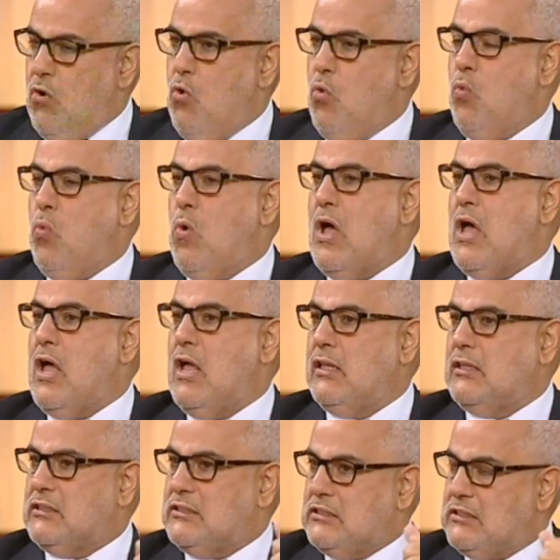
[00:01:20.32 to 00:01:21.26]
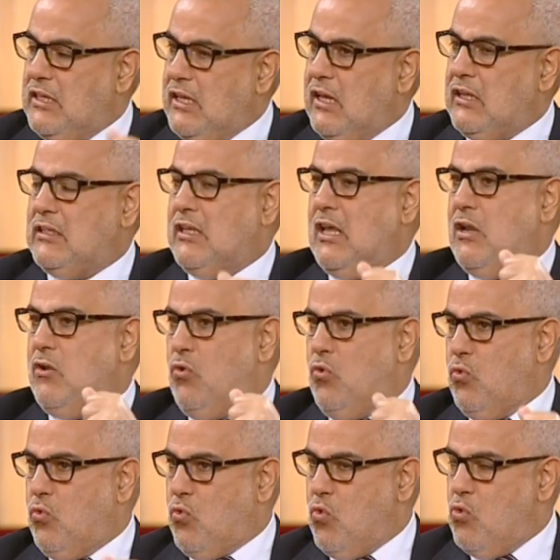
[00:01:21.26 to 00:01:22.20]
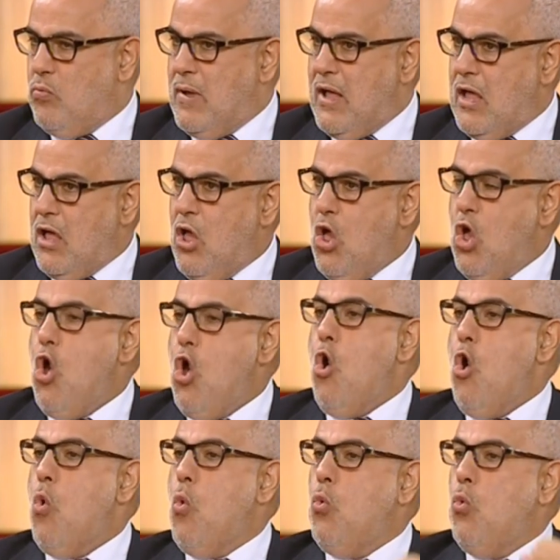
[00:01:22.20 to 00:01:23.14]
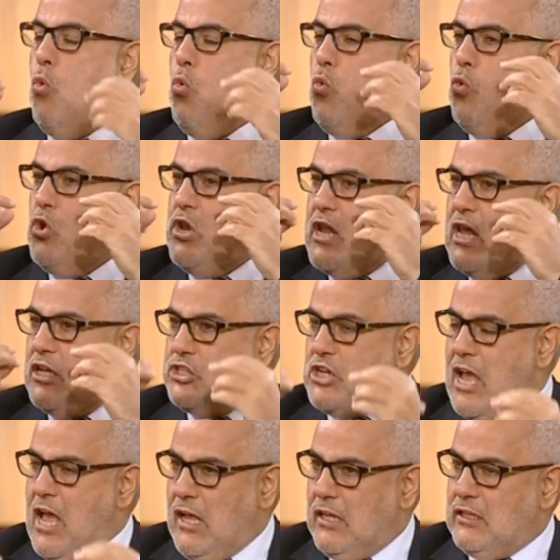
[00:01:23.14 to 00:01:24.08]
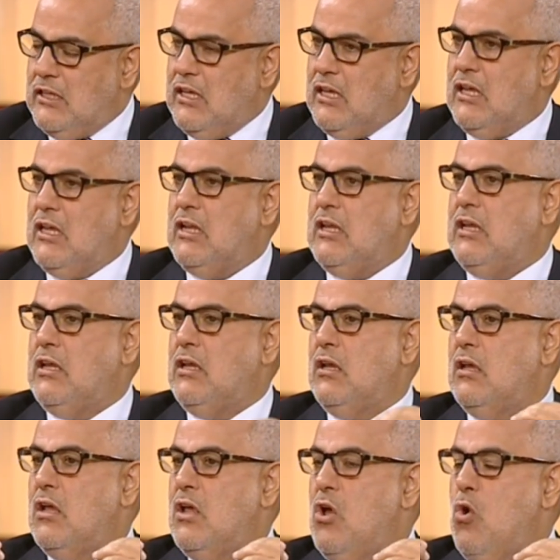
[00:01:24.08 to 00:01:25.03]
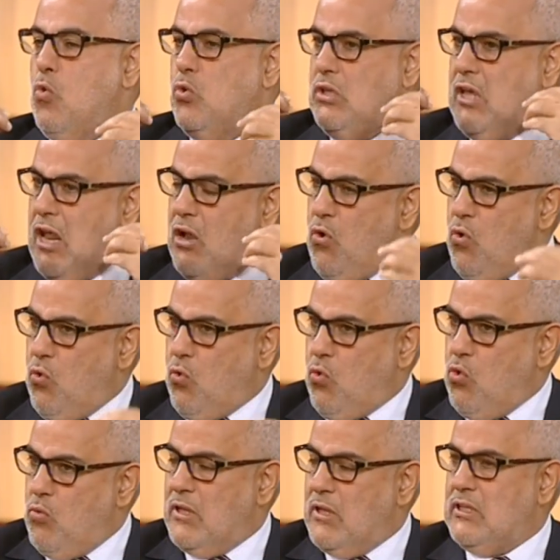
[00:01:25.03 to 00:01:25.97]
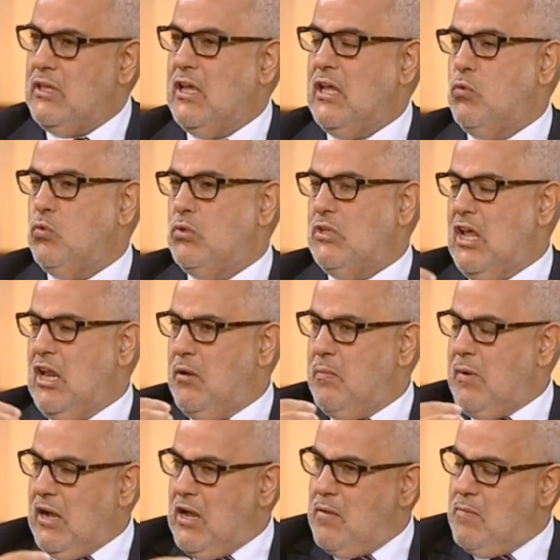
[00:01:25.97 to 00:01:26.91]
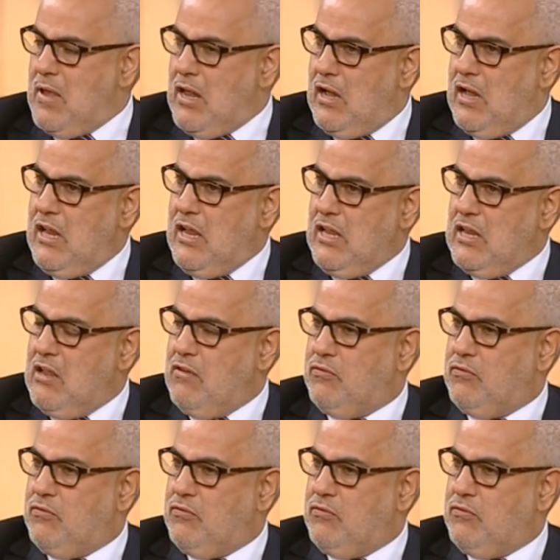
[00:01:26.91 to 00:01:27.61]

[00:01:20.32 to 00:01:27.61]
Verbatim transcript: هو التسيير ديال الحكومه والنجاح ديالي وديال الحكومه ديالي وديال البرلمان اللي حنا